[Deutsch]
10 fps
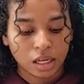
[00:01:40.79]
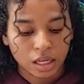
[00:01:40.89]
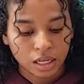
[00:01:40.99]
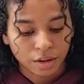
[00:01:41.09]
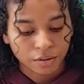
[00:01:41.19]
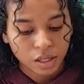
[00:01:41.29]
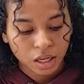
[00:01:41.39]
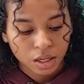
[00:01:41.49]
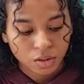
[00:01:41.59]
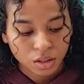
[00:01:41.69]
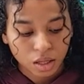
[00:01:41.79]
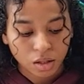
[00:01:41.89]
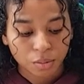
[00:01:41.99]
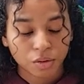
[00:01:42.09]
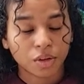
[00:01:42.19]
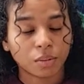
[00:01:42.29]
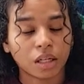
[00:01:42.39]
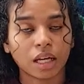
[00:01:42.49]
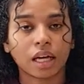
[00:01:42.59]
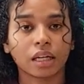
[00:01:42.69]
y le habría causado a mis
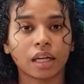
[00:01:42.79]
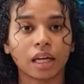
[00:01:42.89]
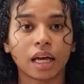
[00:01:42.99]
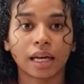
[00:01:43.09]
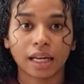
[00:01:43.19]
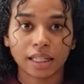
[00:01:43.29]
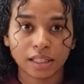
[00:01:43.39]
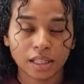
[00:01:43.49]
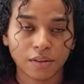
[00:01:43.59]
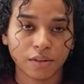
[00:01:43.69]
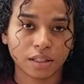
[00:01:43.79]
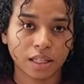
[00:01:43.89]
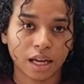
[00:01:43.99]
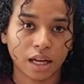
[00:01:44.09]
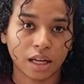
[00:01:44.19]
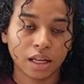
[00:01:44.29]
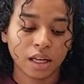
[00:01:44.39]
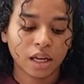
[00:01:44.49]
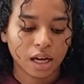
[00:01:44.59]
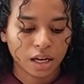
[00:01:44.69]
familiares grandes desventajas
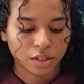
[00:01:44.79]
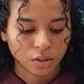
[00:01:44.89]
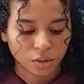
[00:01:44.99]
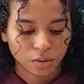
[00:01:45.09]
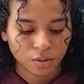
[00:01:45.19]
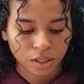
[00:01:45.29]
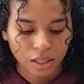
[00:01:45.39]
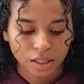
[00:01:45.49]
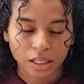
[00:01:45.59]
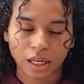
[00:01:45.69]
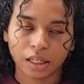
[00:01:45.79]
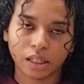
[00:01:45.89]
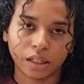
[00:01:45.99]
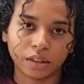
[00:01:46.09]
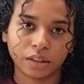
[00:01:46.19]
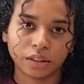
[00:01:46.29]
a sus vidas diarias.